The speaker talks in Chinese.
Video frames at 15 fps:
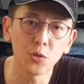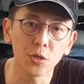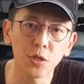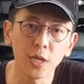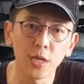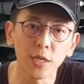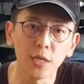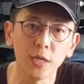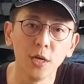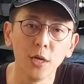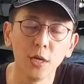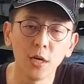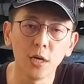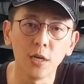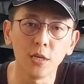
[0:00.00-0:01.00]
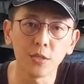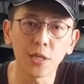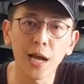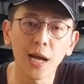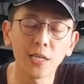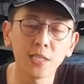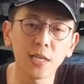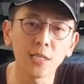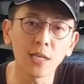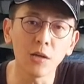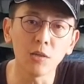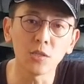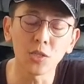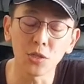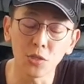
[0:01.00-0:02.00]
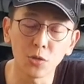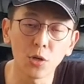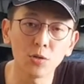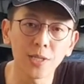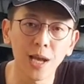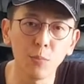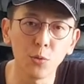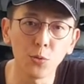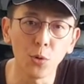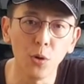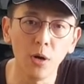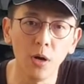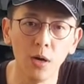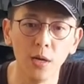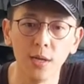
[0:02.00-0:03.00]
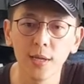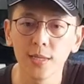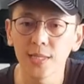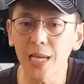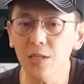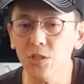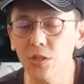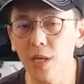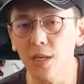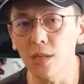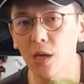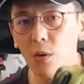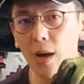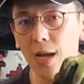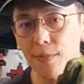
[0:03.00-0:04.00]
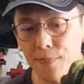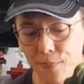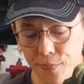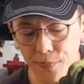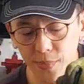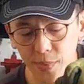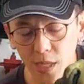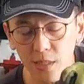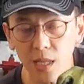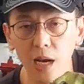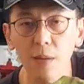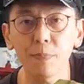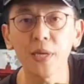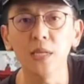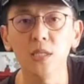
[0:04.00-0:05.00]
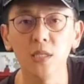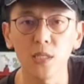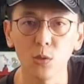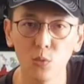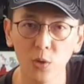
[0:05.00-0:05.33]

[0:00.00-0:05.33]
就可以呃大概介绍的其实都差不多哈。像是 T 的话，它的品质